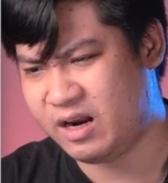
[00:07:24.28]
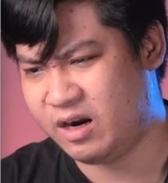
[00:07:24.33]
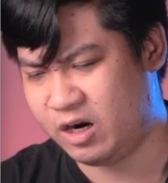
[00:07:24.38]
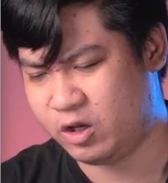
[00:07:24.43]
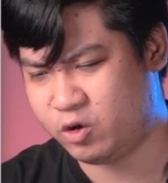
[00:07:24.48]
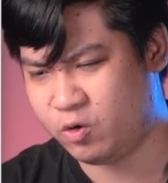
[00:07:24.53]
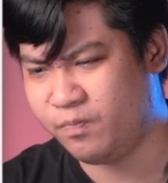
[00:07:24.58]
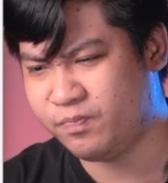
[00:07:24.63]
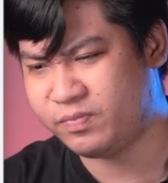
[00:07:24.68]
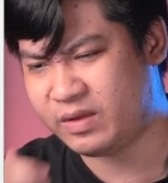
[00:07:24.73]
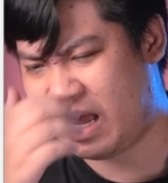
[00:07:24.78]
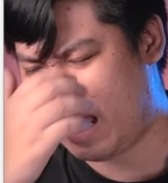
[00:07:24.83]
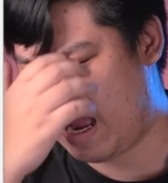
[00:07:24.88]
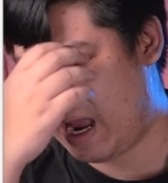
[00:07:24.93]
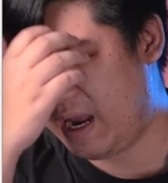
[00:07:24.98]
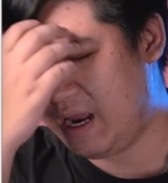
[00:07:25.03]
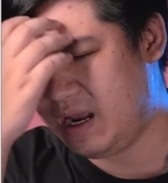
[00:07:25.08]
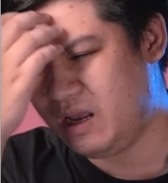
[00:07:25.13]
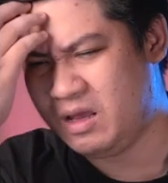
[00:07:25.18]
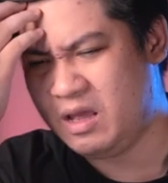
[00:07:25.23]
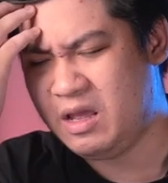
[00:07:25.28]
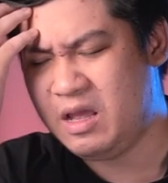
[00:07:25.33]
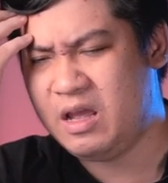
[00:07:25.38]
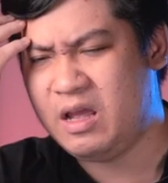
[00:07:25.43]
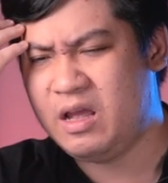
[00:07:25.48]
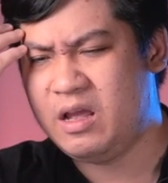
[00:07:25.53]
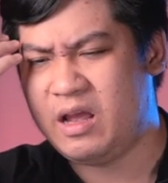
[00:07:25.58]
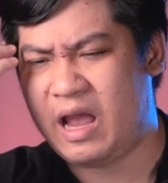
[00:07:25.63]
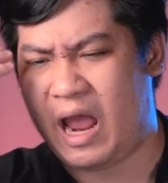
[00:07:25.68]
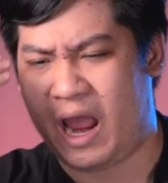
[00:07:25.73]
nhắc là chúng ta hãy
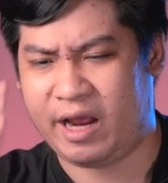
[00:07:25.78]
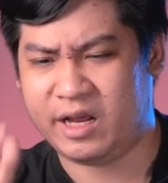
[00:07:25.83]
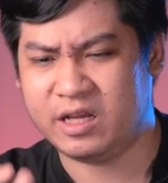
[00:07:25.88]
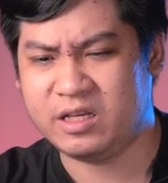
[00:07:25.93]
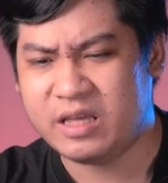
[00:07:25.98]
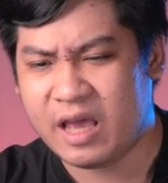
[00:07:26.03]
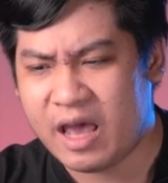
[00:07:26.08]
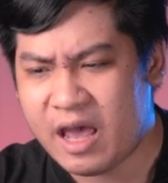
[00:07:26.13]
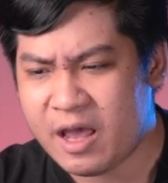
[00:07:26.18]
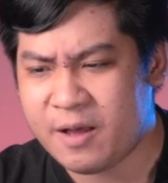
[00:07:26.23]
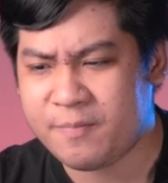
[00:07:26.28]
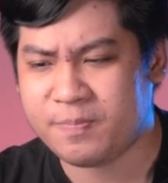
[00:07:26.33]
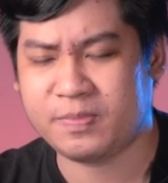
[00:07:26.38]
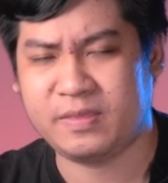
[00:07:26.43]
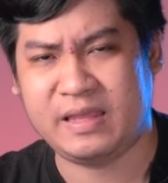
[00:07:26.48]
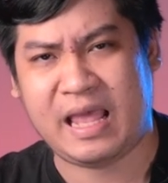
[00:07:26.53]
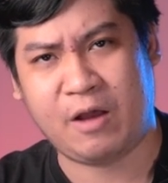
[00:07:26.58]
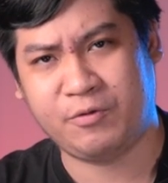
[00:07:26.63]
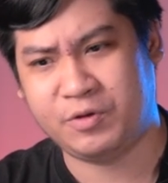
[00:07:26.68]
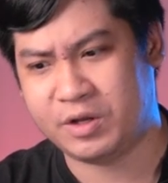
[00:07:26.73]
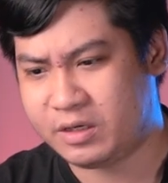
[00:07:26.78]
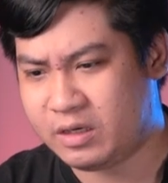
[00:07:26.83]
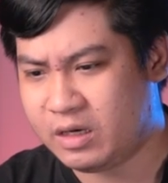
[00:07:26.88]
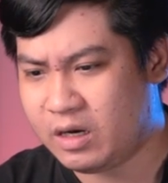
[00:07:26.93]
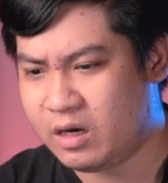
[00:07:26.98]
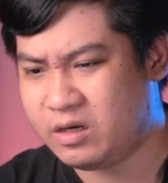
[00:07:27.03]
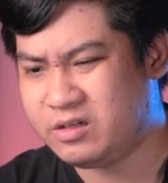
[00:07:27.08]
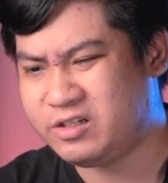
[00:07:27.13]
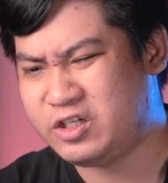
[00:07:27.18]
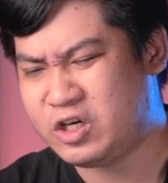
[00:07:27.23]
hạn chế giao dịch
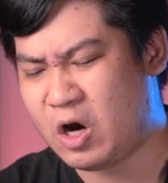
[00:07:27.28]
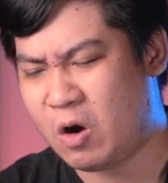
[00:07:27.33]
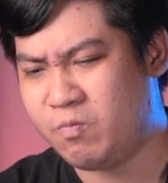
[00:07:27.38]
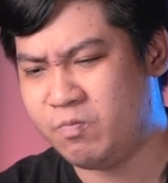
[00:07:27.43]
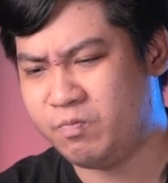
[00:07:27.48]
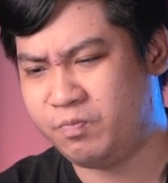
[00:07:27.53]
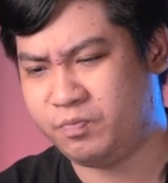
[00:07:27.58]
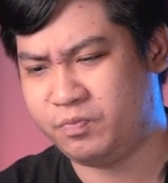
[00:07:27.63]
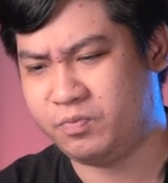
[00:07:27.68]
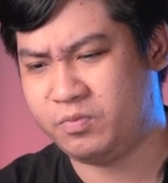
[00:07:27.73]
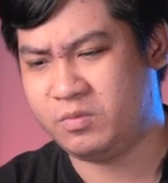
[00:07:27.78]
trong